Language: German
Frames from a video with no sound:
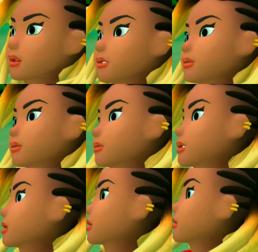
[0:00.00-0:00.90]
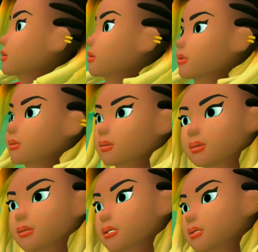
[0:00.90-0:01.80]
den Kadi zerren,
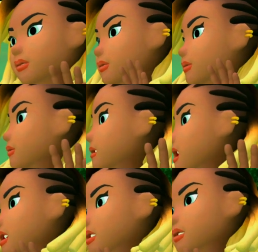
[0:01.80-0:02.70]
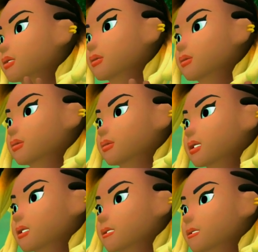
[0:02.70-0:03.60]
habt keine Panik wegen eurer
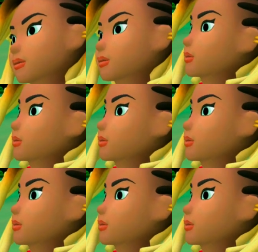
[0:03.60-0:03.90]
Verteidigung.